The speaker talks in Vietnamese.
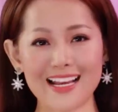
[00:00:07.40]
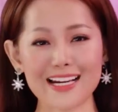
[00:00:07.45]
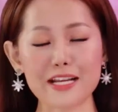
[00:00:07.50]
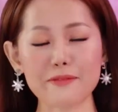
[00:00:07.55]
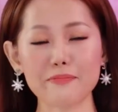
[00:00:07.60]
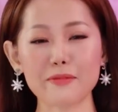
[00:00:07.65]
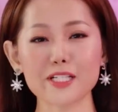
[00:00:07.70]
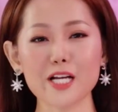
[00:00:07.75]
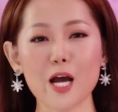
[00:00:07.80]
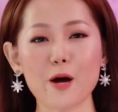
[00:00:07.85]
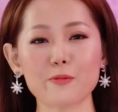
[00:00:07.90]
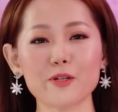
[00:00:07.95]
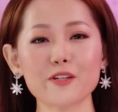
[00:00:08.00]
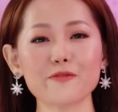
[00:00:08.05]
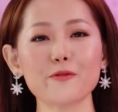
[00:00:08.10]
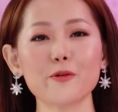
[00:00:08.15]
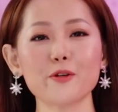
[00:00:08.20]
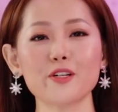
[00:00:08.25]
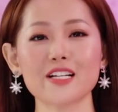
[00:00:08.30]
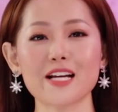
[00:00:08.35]
Gia đình Minh Ngọc
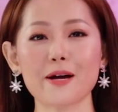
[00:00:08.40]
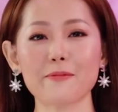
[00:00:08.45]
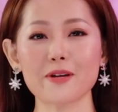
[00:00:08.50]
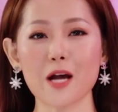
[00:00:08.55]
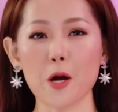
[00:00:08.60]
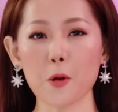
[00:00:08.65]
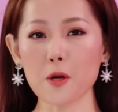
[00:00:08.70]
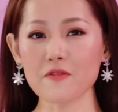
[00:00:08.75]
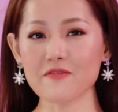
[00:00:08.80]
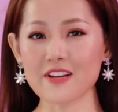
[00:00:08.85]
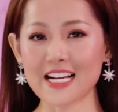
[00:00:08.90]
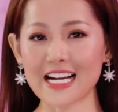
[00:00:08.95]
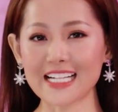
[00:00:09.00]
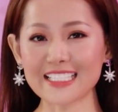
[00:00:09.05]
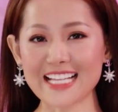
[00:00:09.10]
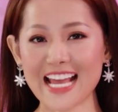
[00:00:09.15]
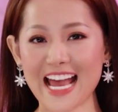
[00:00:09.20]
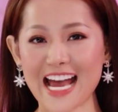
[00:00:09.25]
rất vui được gặp gỡ quý vị khán